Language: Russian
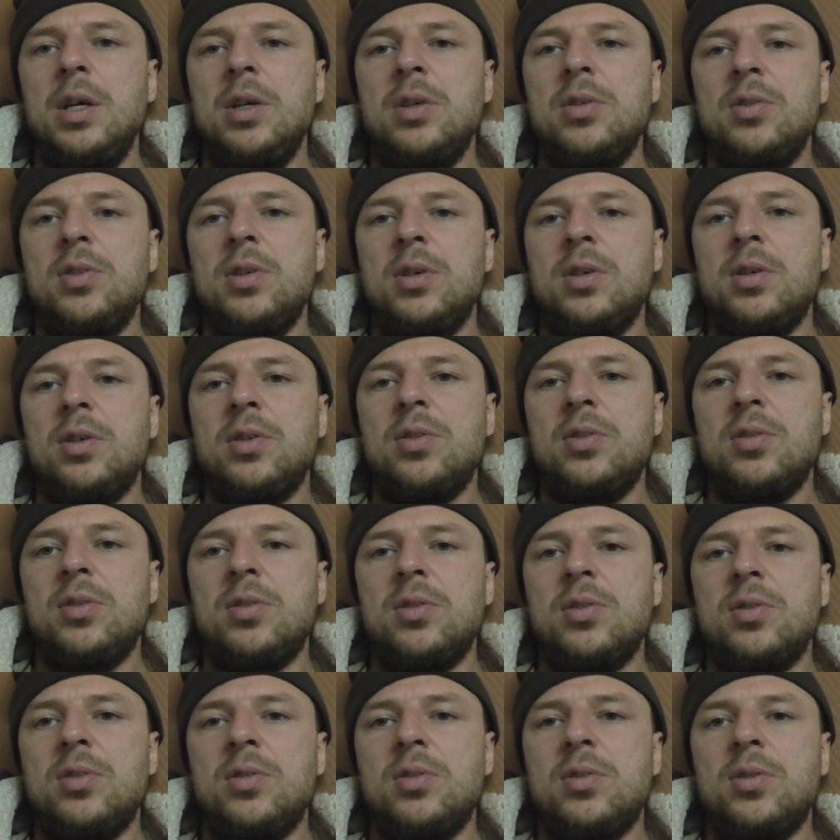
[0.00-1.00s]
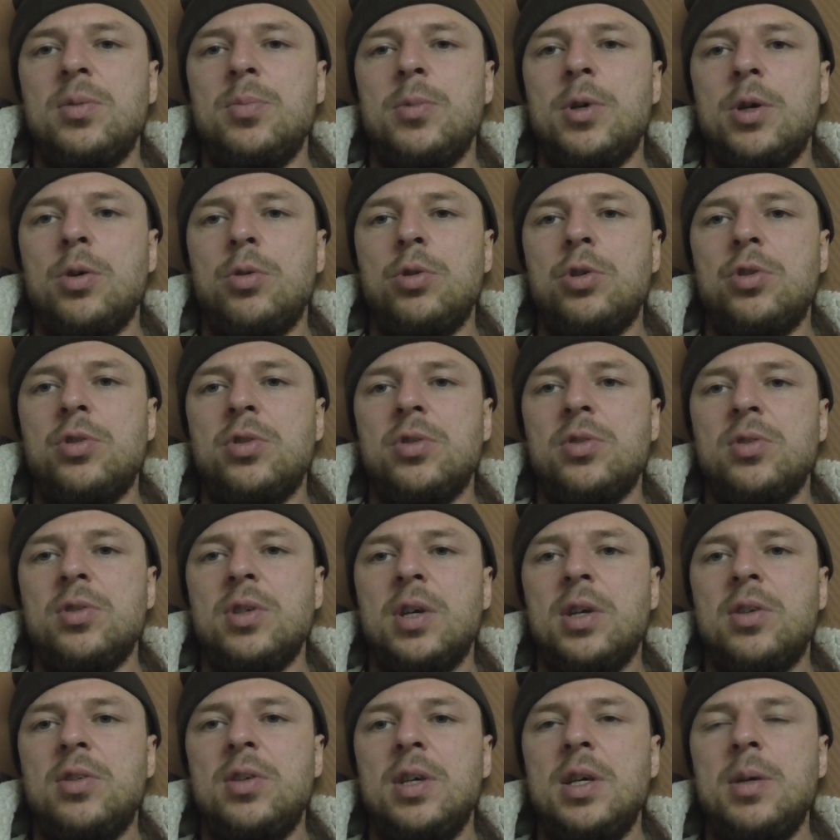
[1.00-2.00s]
заморочиться с
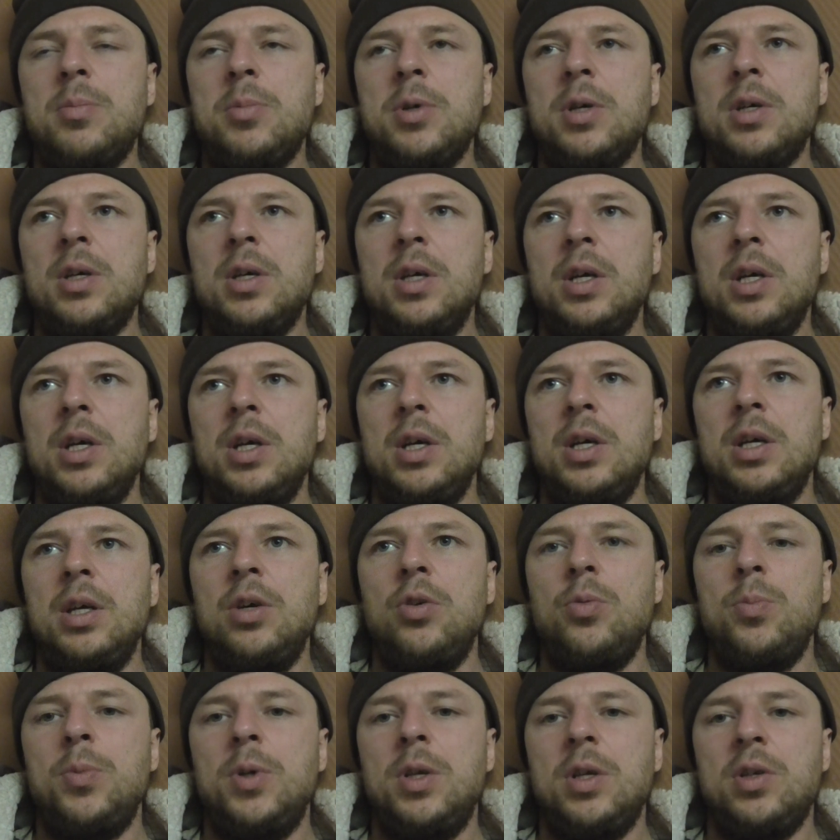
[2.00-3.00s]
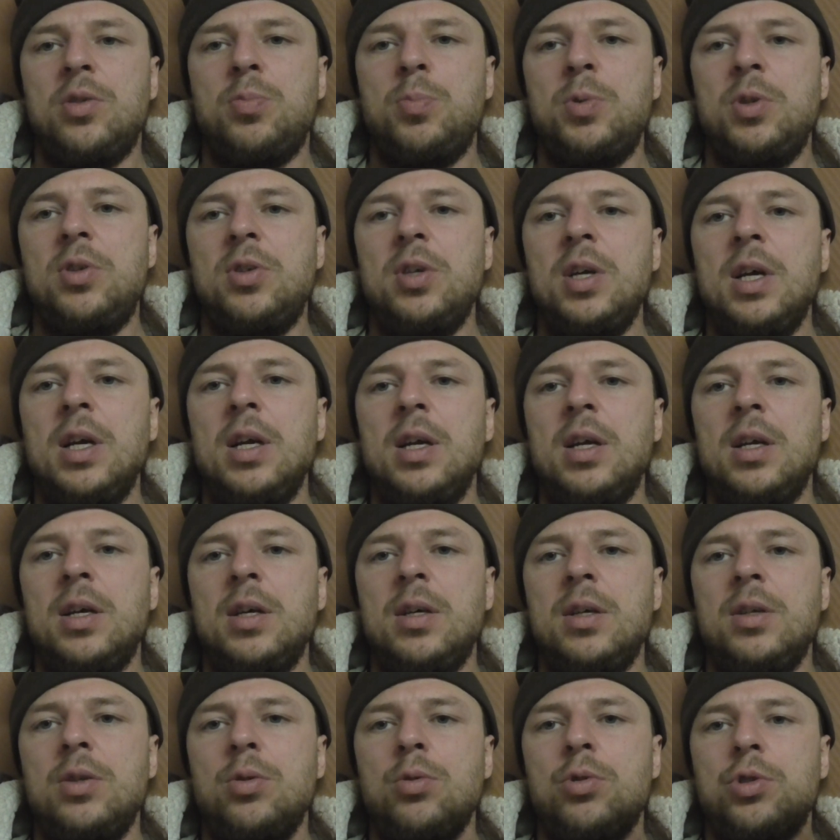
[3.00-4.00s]
ногтями. И у меня
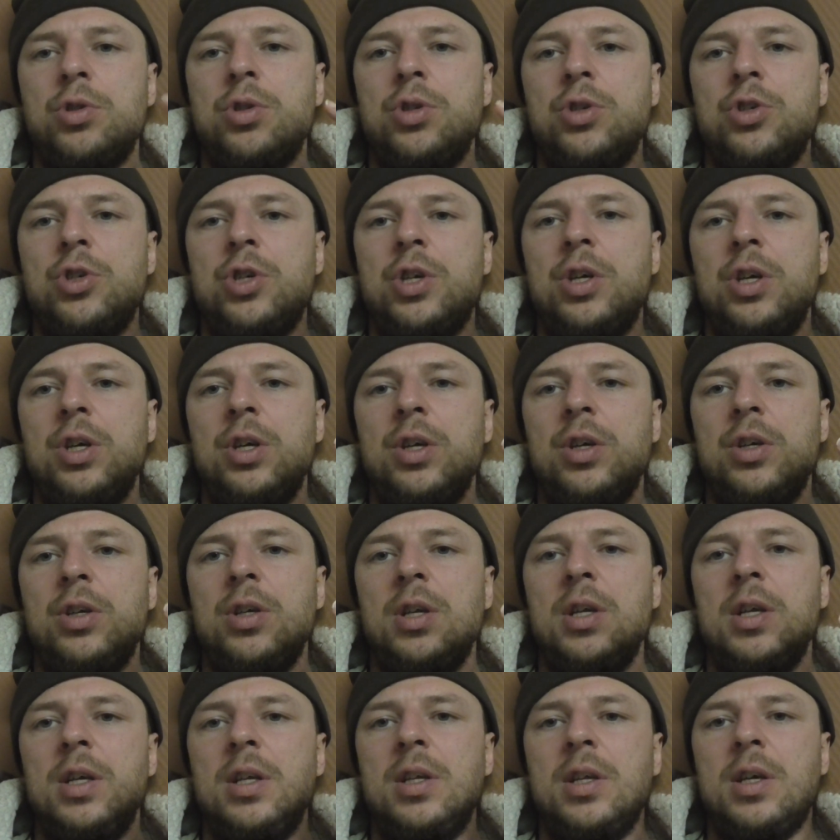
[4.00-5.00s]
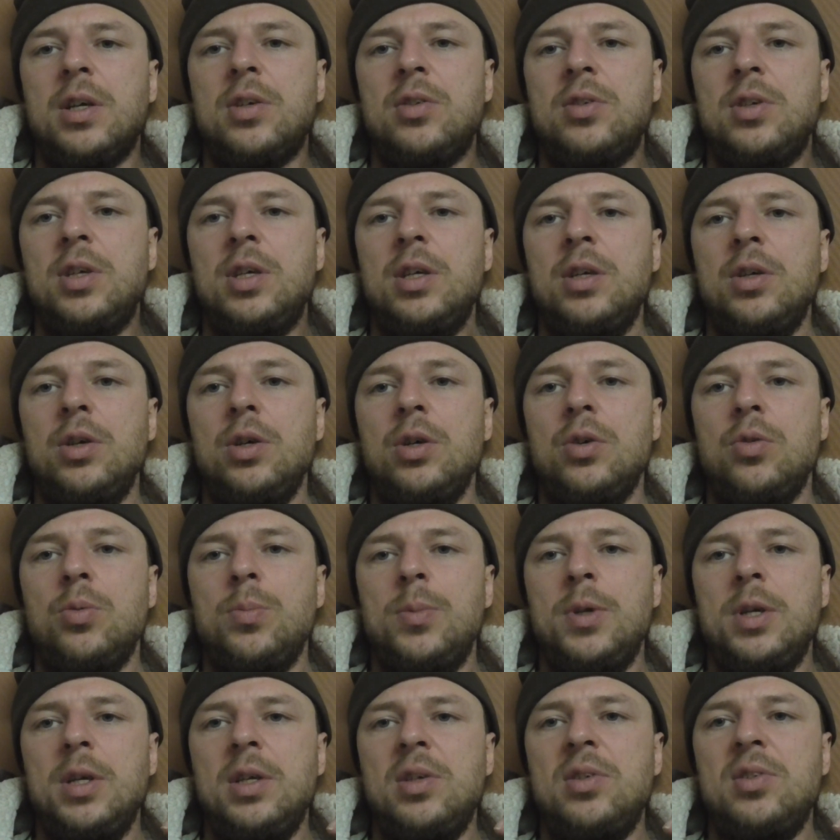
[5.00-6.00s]
специально ножнички для ногтей. У
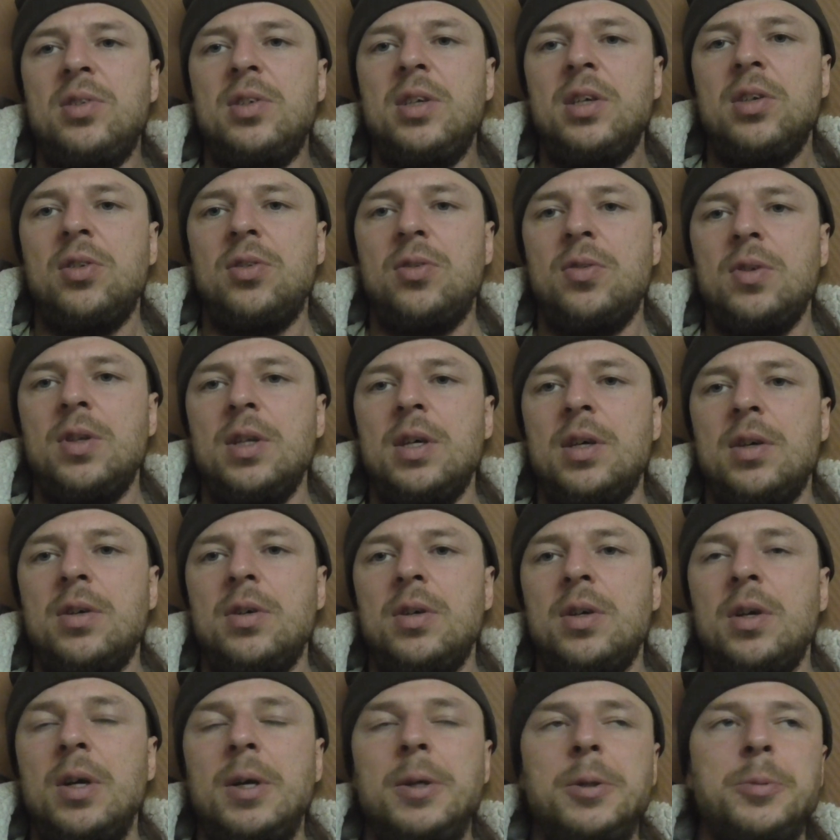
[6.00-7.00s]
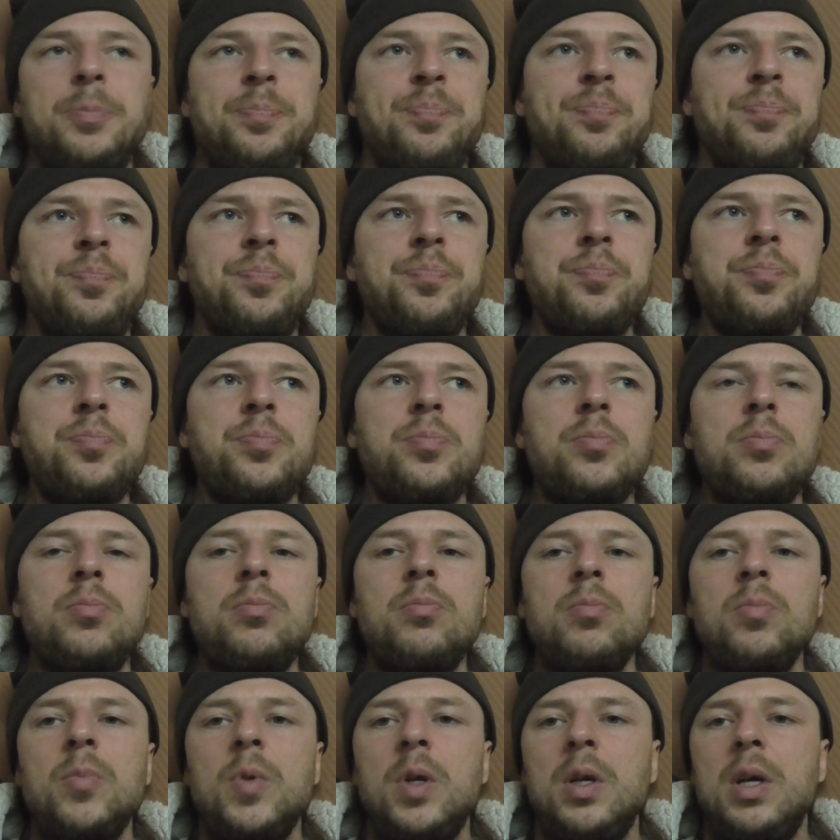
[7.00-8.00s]
меня, естественно,
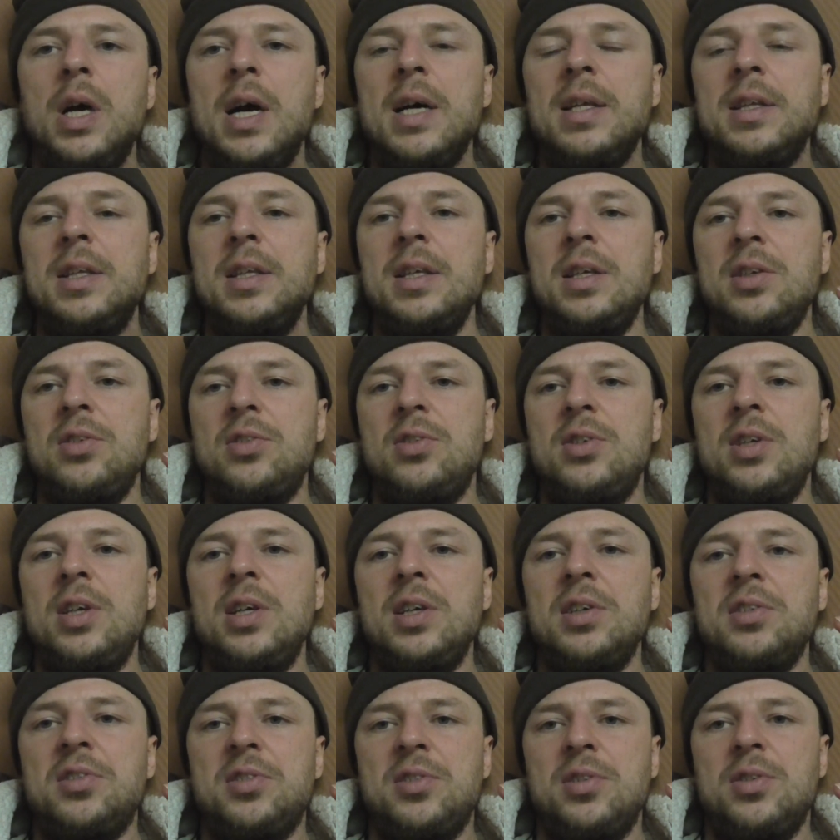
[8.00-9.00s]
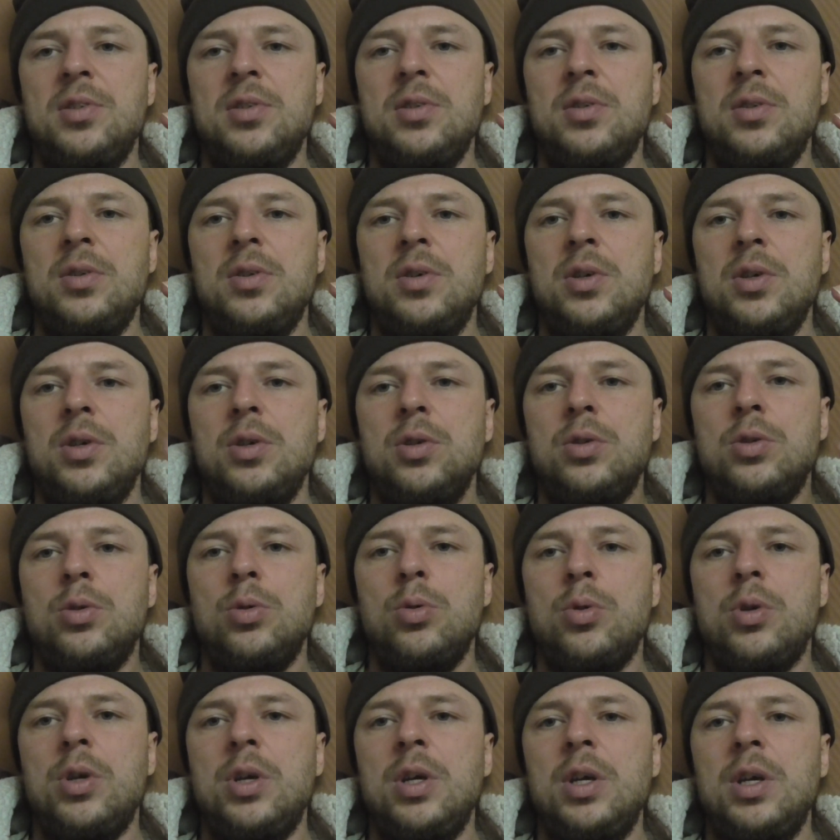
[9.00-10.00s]
одни здесь,
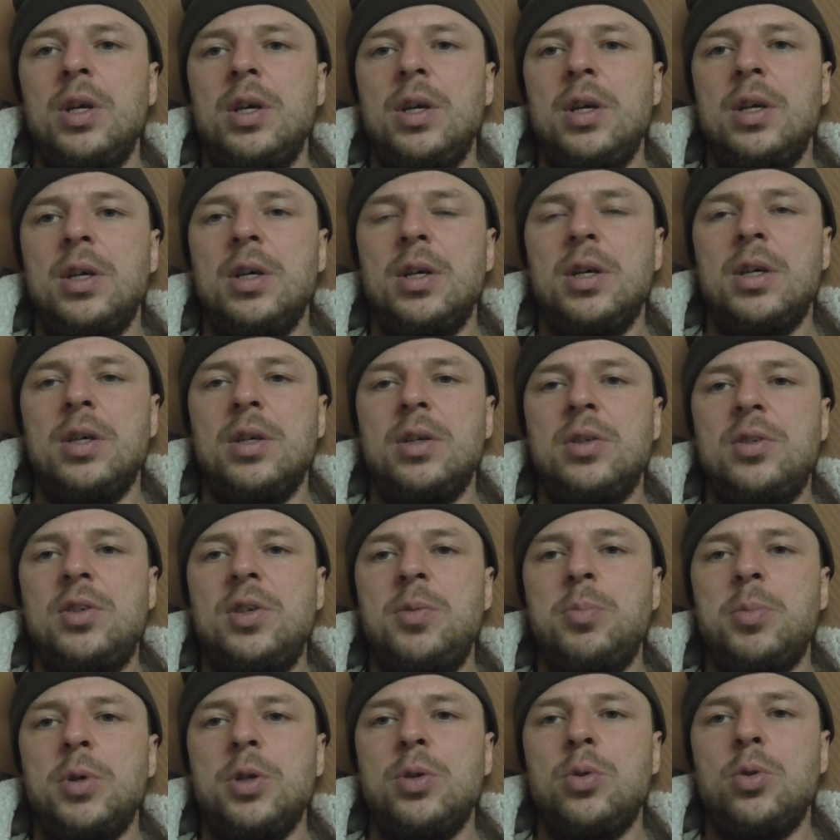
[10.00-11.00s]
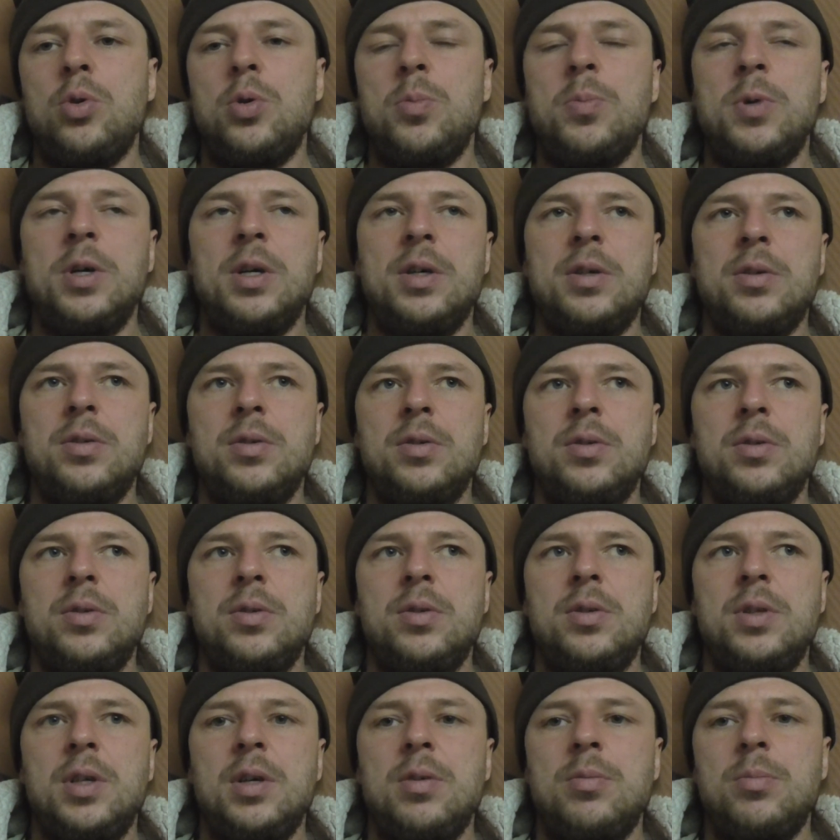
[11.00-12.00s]
другие э, типа дома.
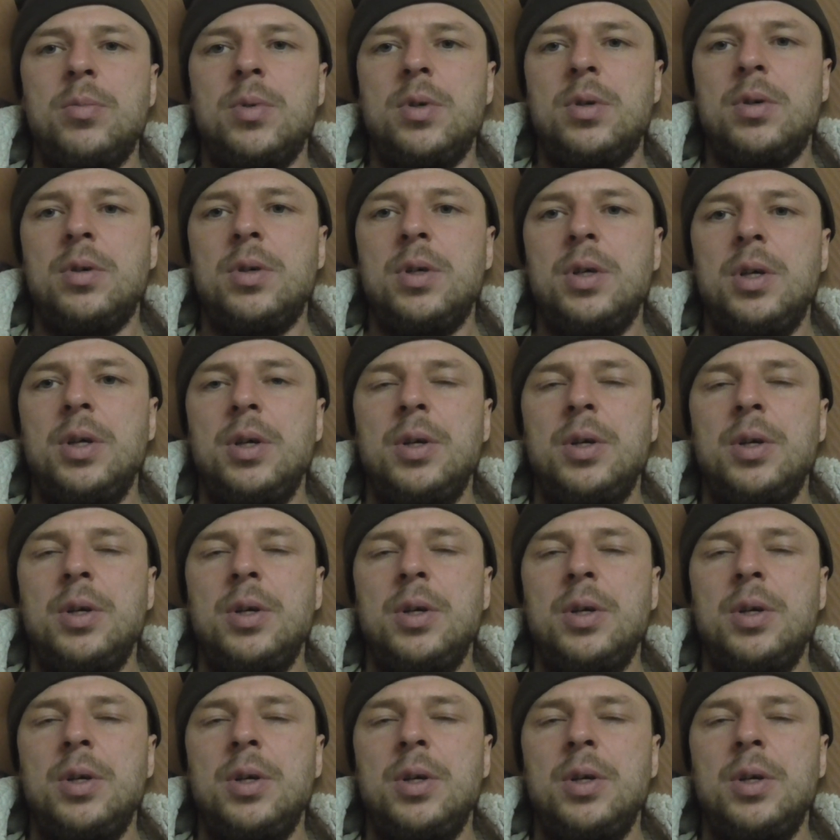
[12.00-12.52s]
Там